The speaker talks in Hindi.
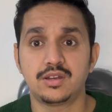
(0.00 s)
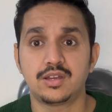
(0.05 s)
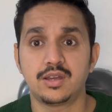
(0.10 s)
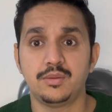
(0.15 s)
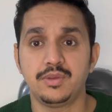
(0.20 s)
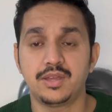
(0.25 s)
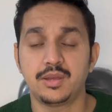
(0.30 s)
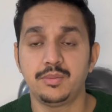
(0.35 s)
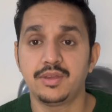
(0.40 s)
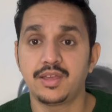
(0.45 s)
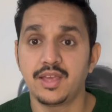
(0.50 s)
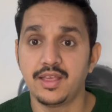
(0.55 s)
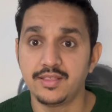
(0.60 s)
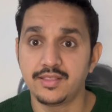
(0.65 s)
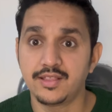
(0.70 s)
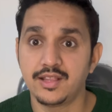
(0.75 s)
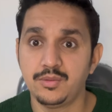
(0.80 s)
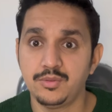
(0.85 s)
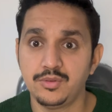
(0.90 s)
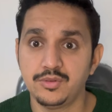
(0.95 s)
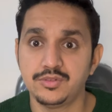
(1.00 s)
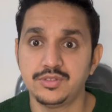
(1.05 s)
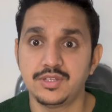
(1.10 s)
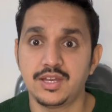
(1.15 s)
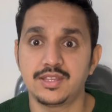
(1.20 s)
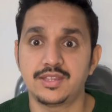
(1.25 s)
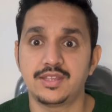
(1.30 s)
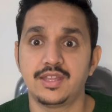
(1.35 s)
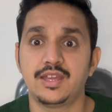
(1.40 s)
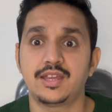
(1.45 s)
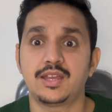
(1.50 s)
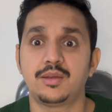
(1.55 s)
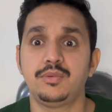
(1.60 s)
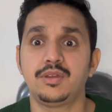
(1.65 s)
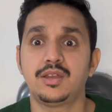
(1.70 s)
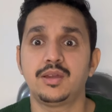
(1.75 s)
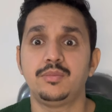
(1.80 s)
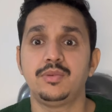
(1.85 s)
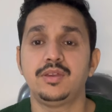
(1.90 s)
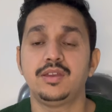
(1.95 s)
कभी कभी कैंसिल भी हो जाता है कभी
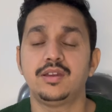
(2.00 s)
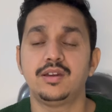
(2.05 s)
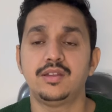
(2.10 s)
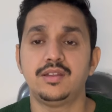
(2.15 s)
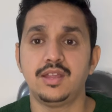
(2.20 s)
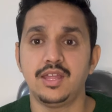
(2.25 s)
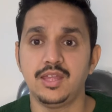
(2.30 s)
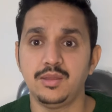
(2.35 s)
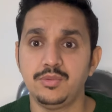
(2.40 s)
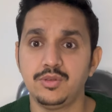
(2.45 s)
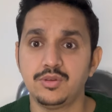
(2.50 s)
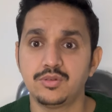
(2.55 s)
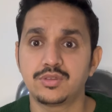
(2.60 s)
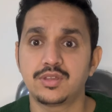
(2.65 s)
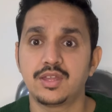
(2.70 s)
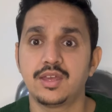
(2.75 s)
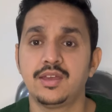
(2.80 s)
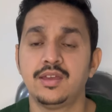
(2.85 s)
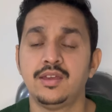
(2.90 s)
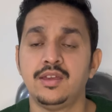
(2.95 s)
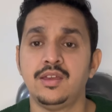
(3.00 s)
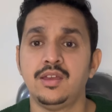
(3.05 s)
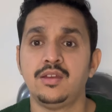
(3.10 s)
कभी नहीं भी होता है